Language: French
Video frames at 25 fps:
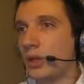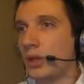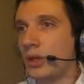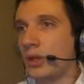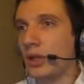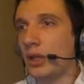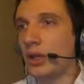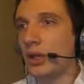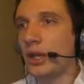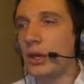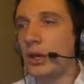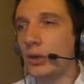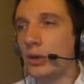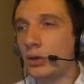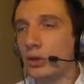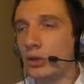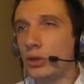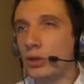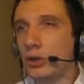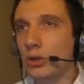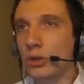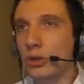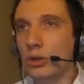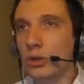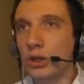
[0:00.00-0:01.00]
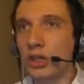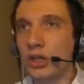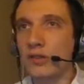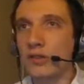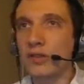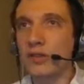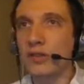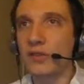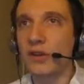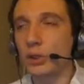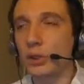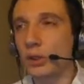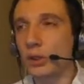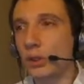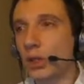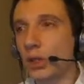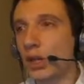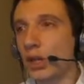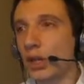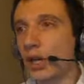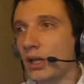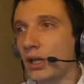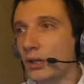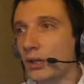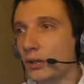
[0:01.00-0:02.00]
Et là encore, il va falloir
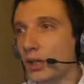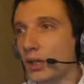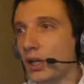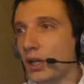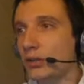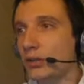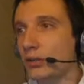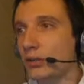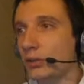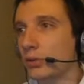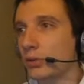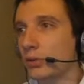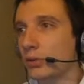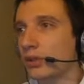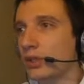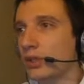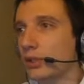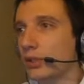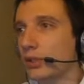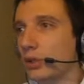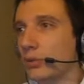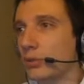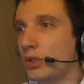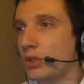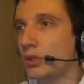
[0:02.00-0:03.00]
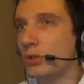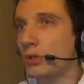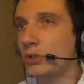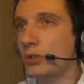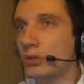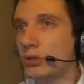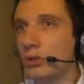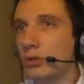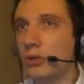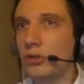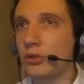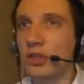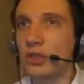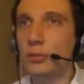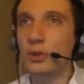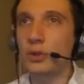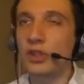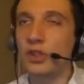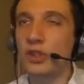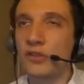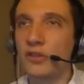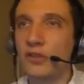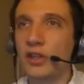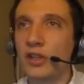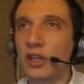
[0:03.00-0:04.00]
attendre quelques minutes que cette
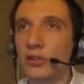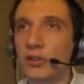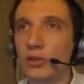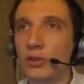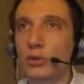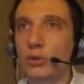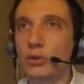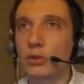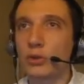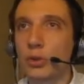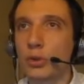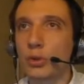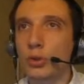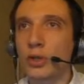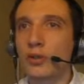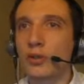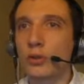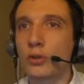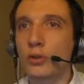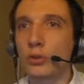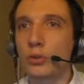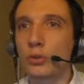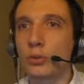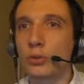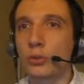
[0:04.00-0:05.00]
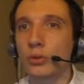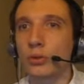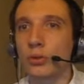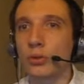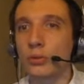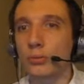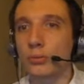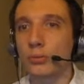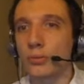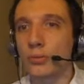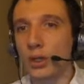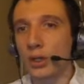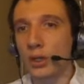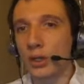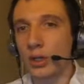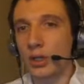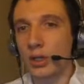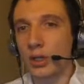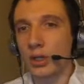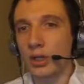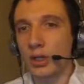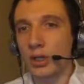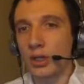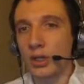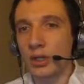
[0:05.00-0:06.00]
modification soit prise en compte.
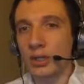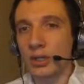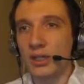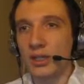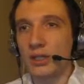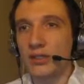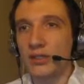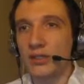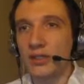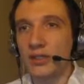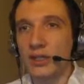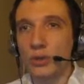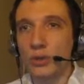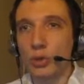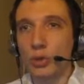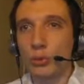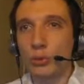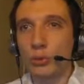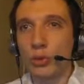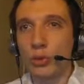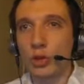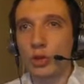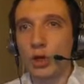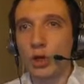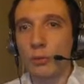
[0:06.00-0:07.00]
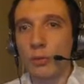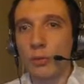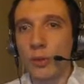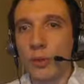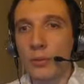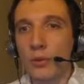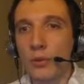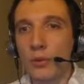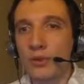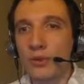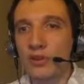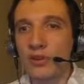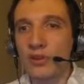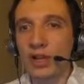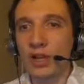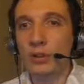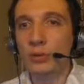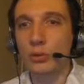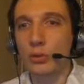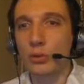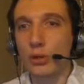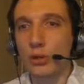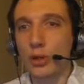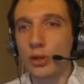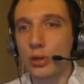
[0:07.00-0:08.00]
Ici, on peut quand même dire à
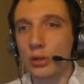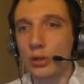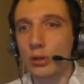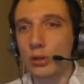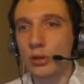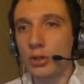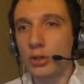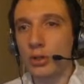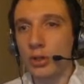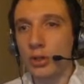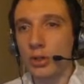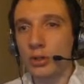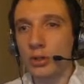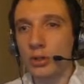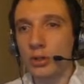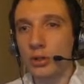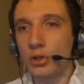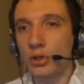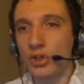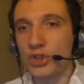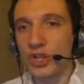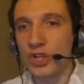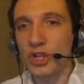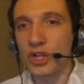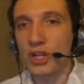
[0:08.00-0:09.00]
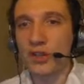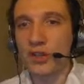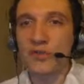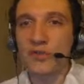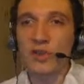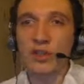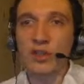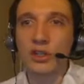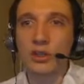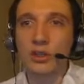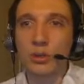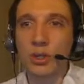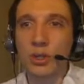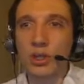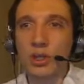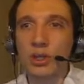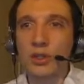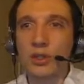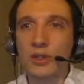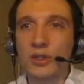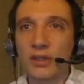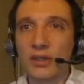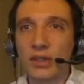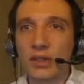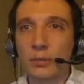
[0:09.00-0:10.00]
Google que j'ai effectué
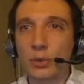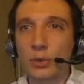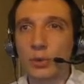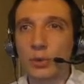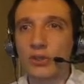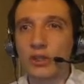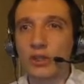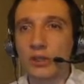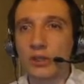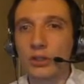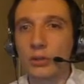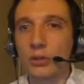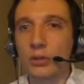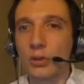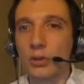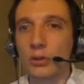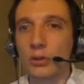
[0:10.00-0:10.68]
cette procédure.